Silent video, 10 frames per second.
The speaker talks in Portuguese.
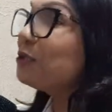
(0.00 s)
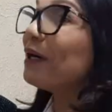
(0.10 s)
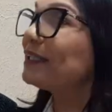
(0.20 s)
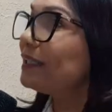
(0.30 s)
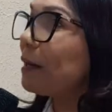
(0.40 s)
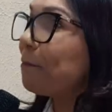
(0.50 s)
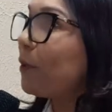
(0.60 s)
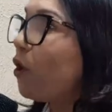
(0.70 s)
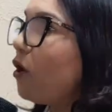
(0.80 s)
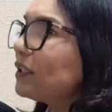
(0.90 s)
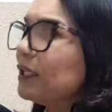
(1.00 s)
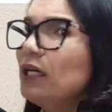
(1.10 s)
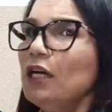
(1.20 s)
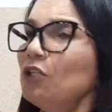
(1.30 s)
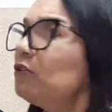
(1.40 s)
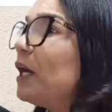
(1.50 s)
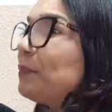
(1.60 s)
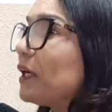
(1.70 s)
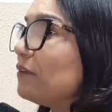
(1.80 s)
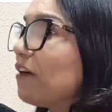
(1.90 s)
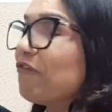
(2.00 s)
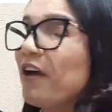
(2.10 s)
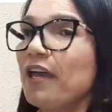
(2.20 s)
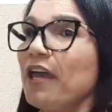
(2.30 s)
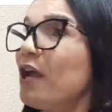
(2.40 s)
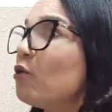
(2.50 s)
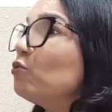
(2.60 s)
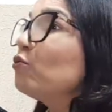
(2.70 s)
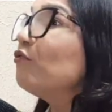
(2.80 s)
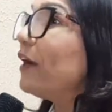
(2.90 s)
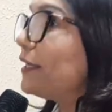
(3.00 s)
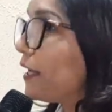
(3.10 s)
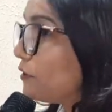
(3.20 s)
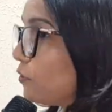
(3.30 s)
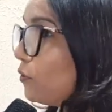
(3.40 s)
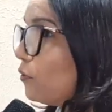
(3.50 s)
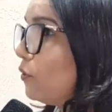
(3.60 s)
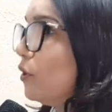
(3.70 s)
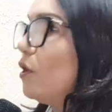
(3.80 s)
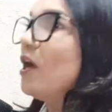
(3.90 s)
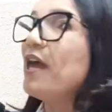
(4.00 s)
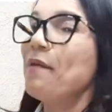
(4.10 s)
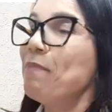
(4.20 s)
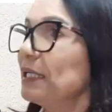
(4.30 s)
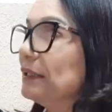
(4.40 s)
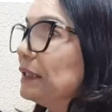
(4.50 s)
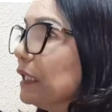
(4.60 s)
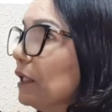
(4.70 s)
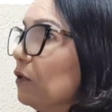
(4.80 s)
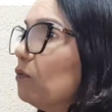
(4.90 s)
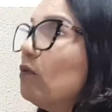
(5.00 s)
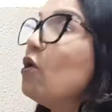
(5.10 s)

de bater na porta do deputado Rafael, do governador é, Brandão,